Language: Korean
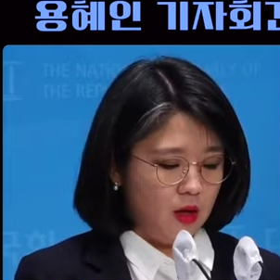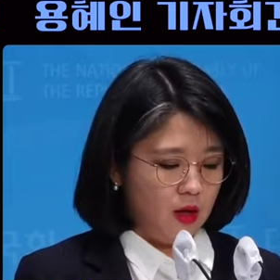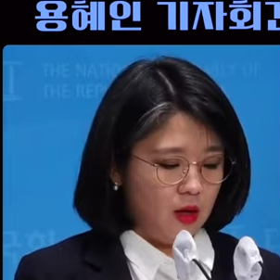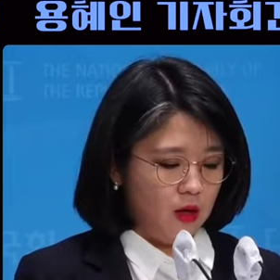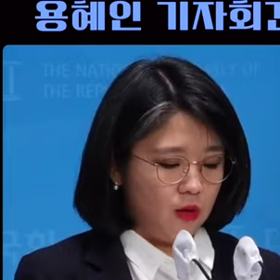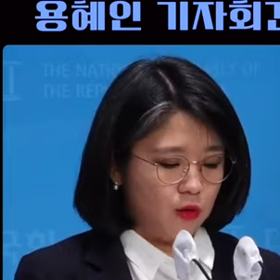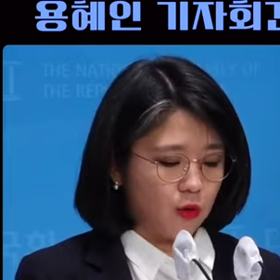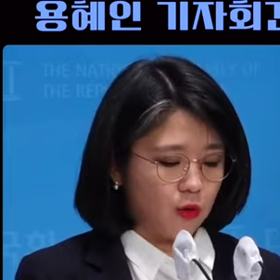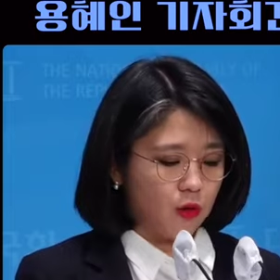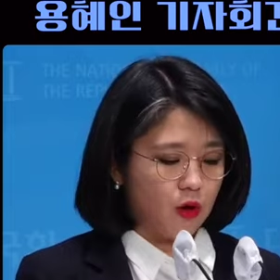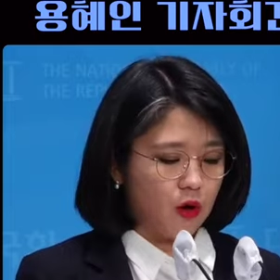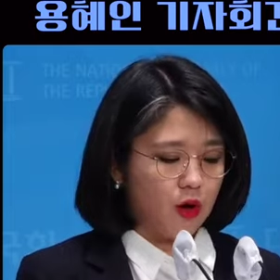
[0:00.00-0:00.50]

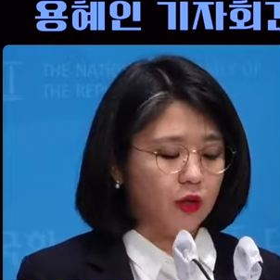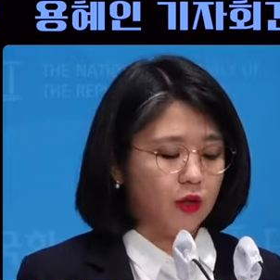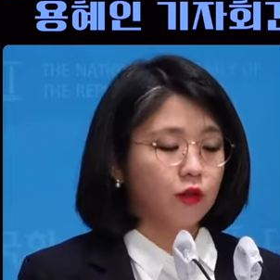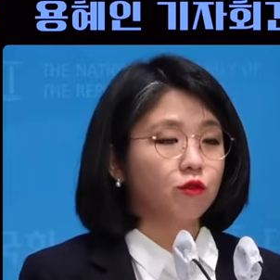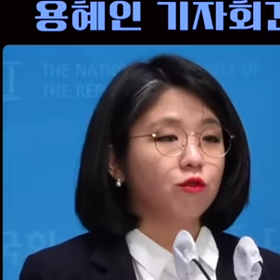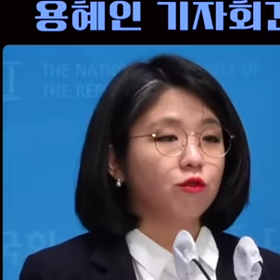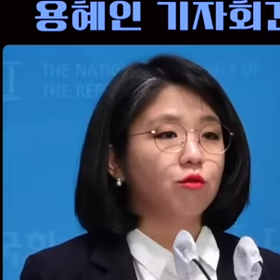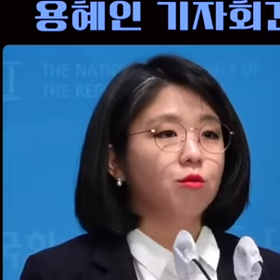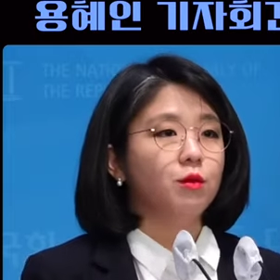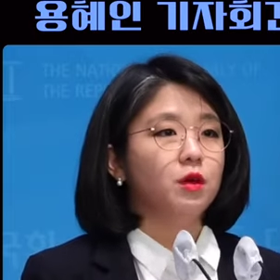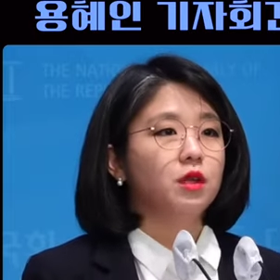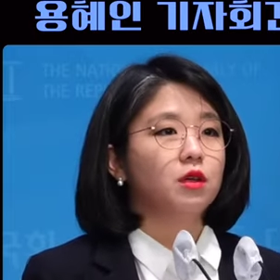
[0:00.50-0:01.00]
존경하는
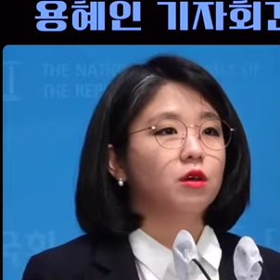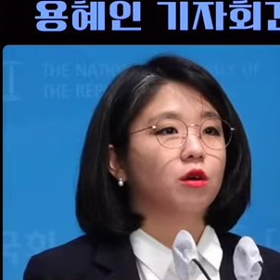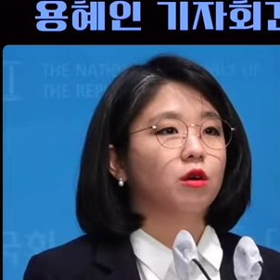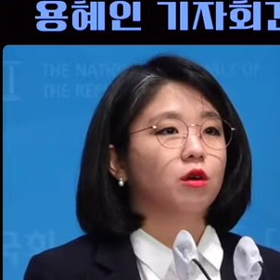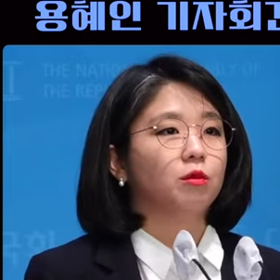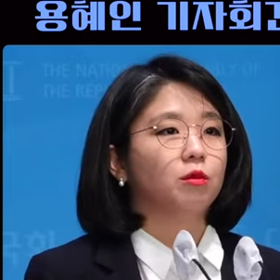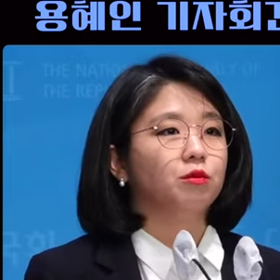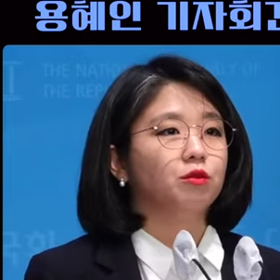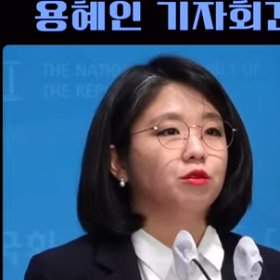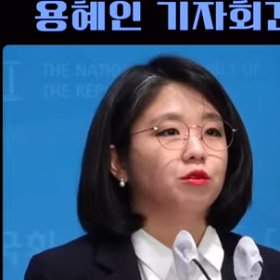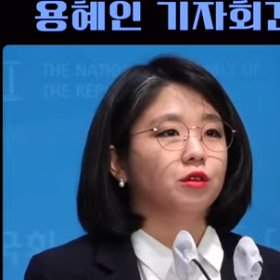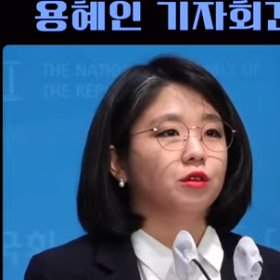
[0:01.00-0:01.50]
국민
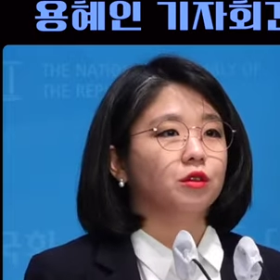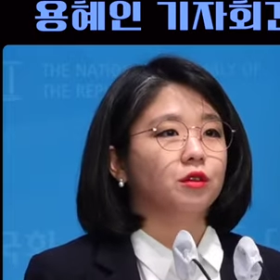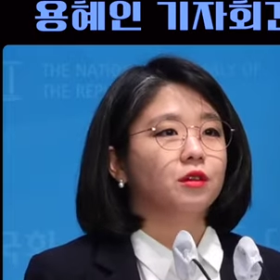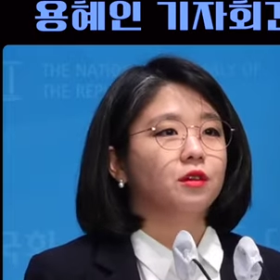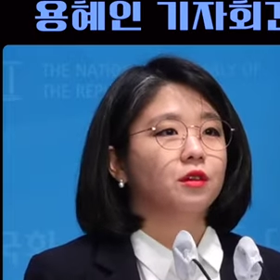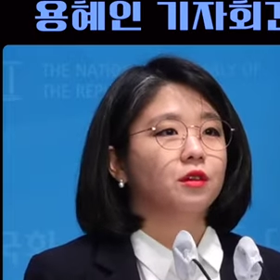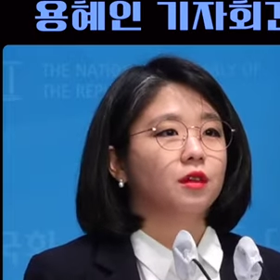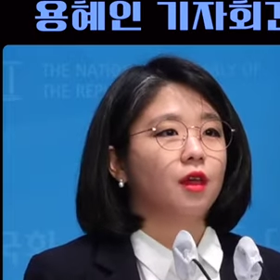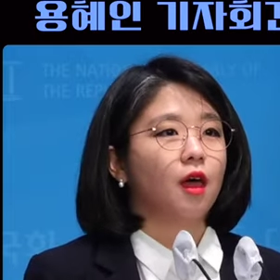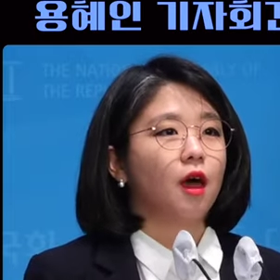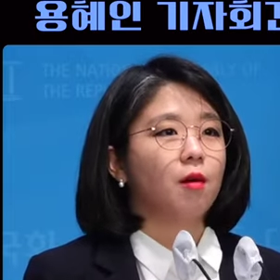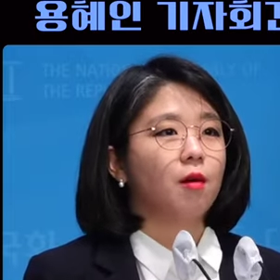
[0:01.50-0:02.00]
여러분,
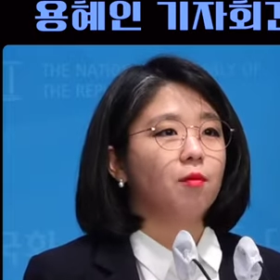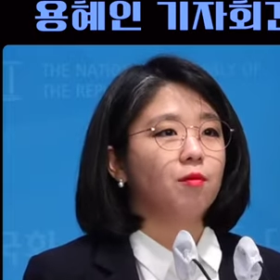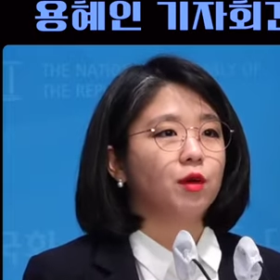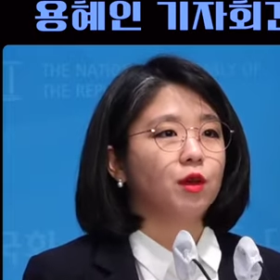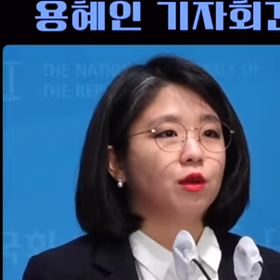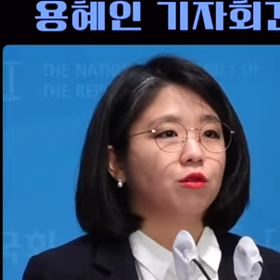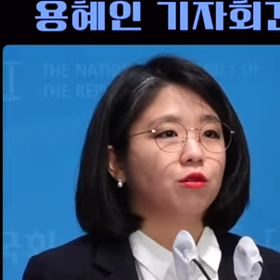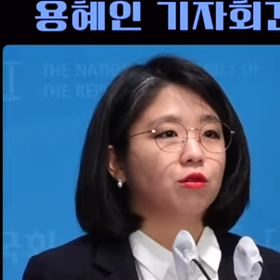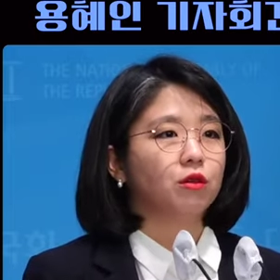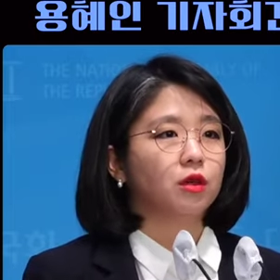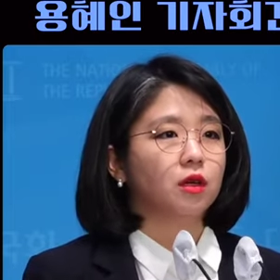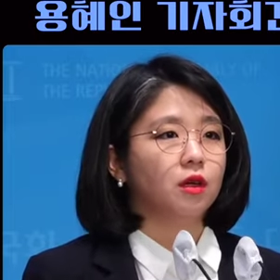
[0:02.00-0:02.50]

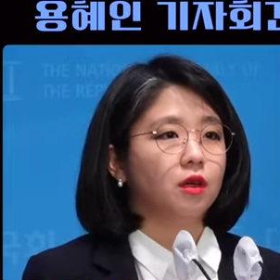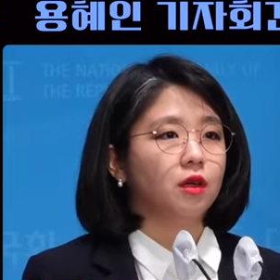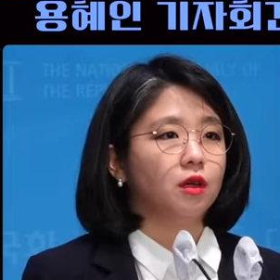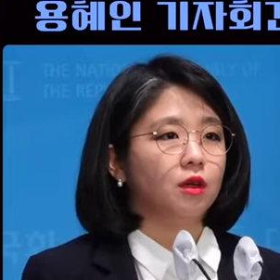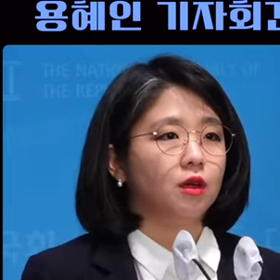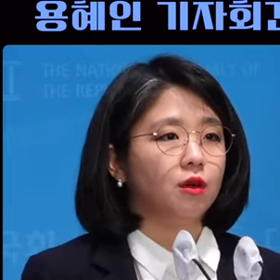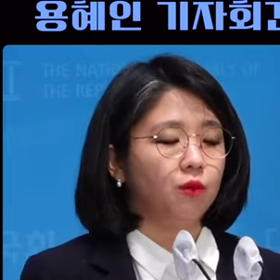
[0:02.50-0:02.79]
대한민국이